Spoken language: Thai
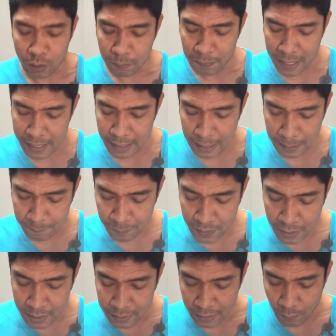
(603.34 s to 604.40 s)
ถอนไปนะครับ
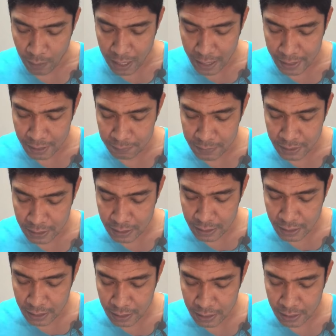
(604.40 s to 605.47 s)
แต่ว่าเดิมที
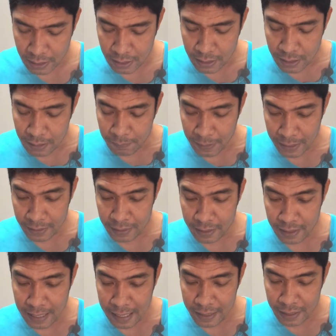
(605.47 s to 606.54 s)
นี่เพชรนิ
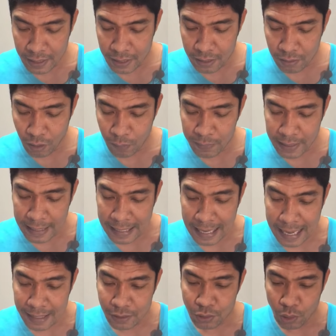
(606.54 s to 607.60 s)
รันนี่ก็มีราย
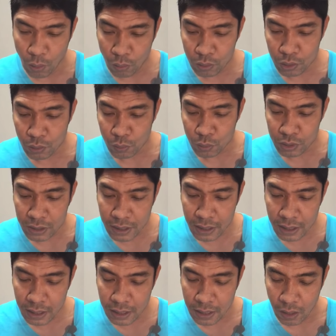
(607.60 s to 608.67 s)
การชกอยู่
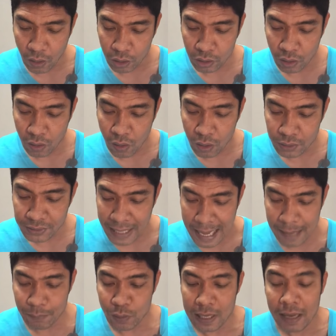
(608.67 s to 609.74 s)
ที่อตกสา
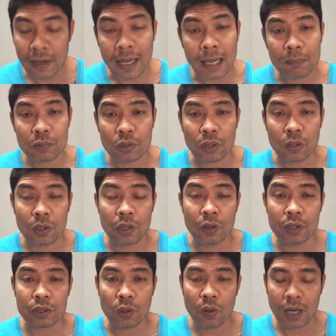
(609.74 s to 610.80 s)
มอยู่แล้วนะครับโด
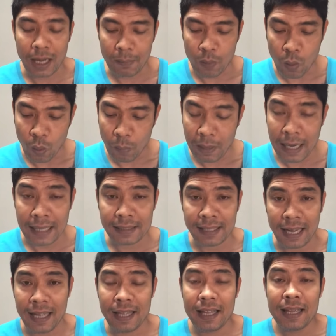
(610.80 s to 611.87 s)
ยชกกับหงพลัน
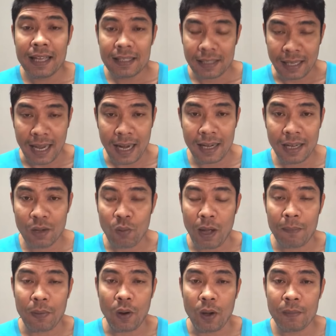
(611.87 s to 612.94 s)
ชัยฉะนั้นเรื่องควา
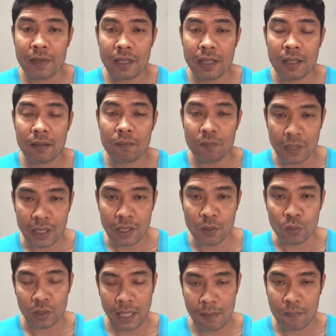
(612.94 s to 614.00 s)
มพร้อมนี่มีอ
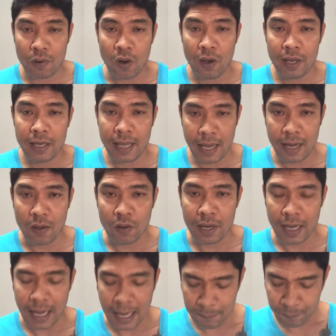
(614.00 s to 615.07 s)
ยู่เต็มร้อยแน่นอน
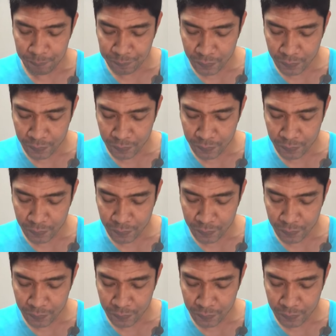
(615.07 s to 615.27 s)
นะครับ